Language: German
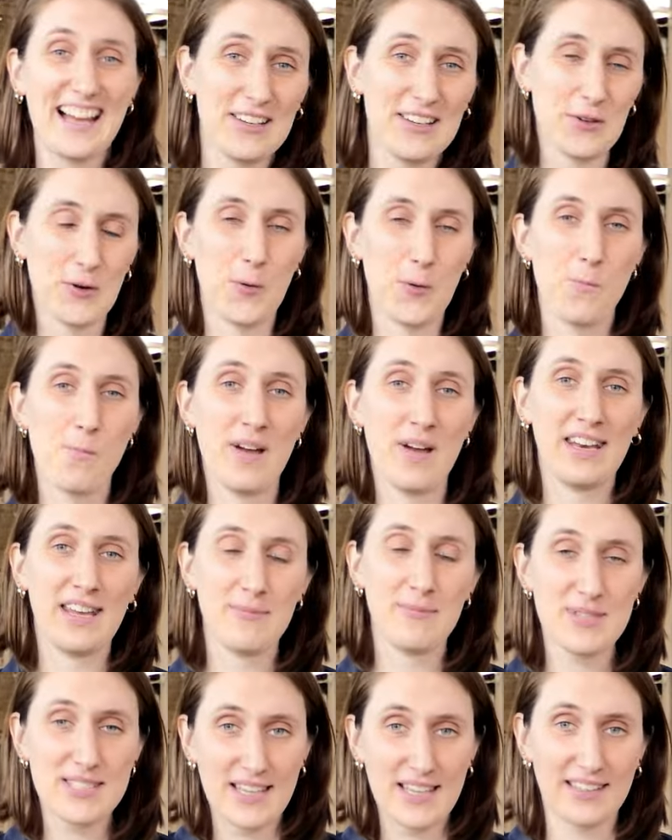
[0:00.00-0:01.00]
Hallo, mein
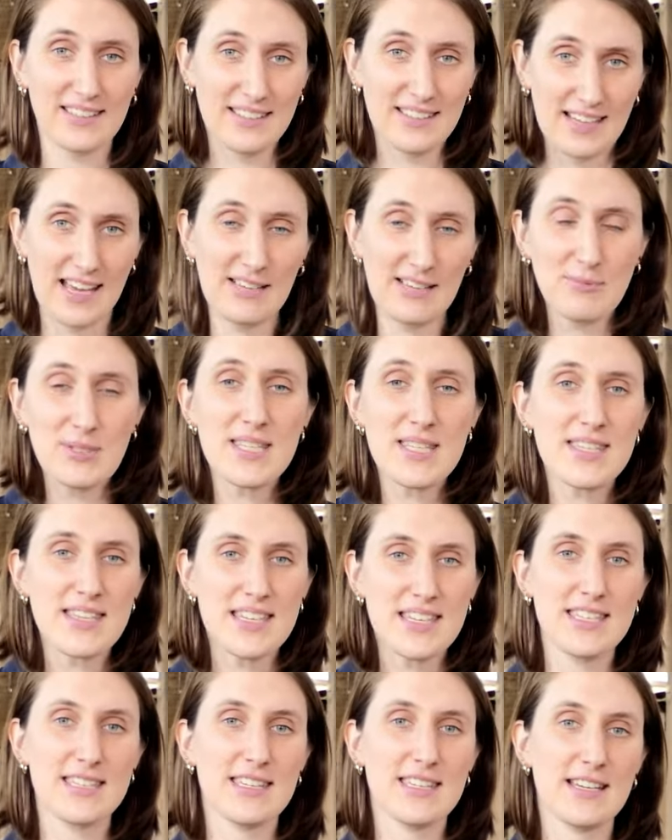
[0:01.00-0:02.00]
Name ist Katrin Hammes.
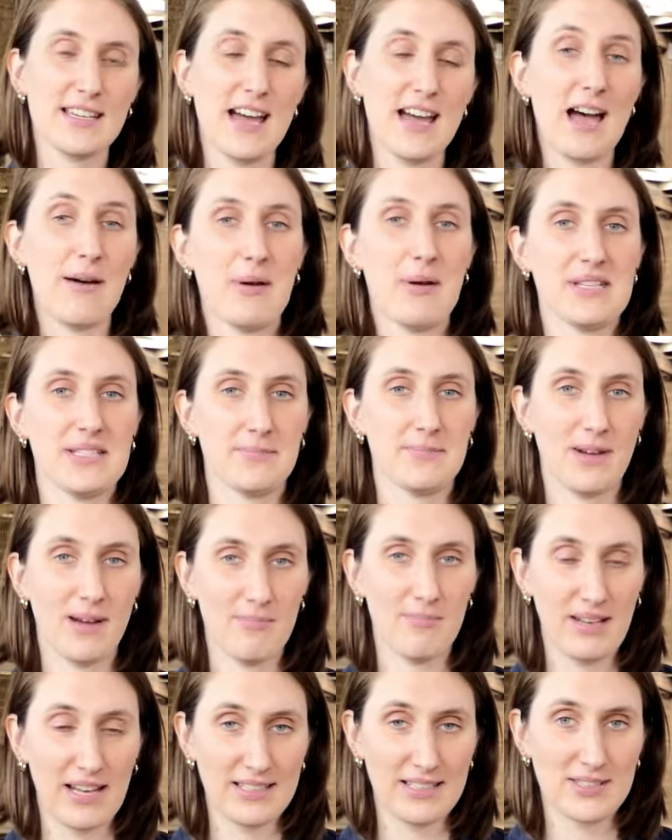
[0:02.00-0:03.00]
Ich äh, arbeite
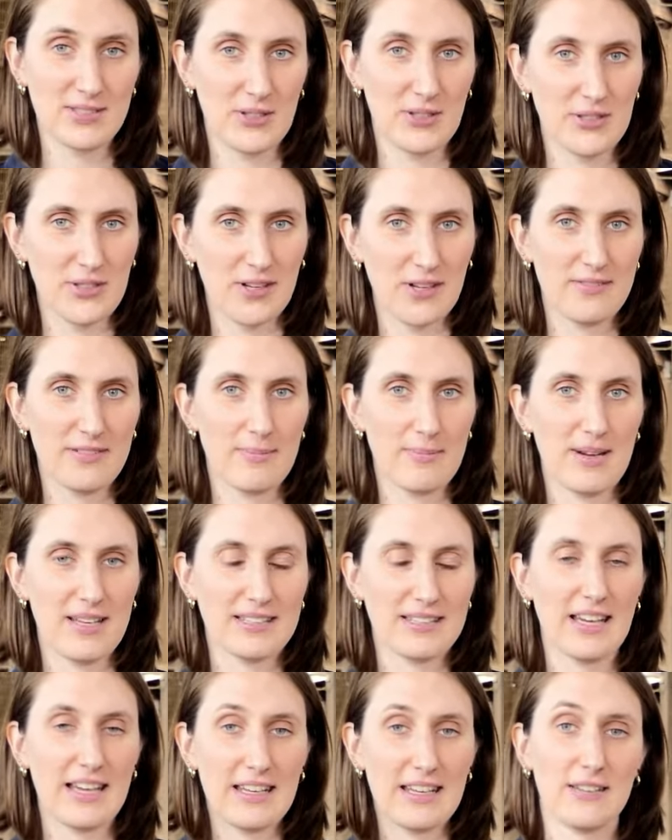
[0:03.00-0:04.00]
beim
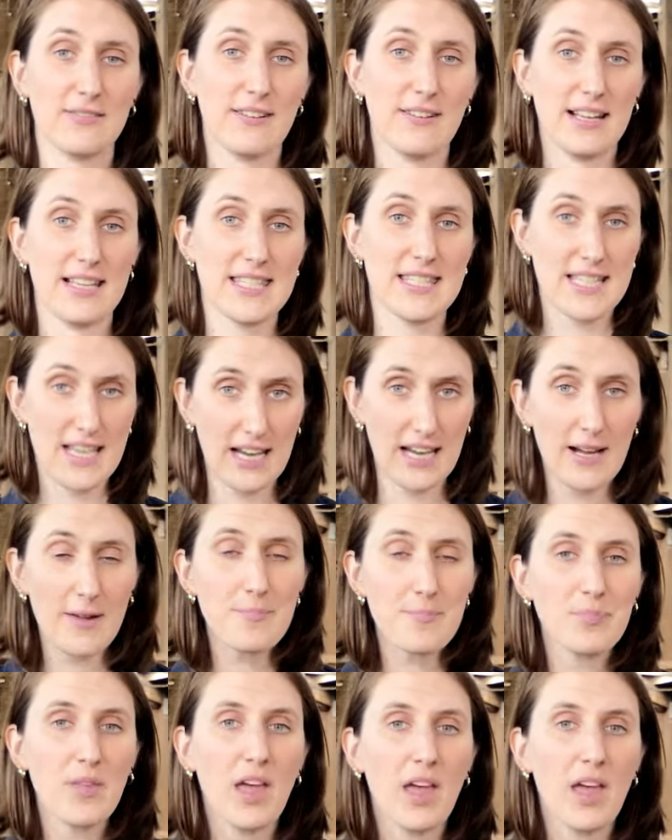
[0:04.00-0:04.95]
Landeskontrollverband Rheinland-Pfalz Saar.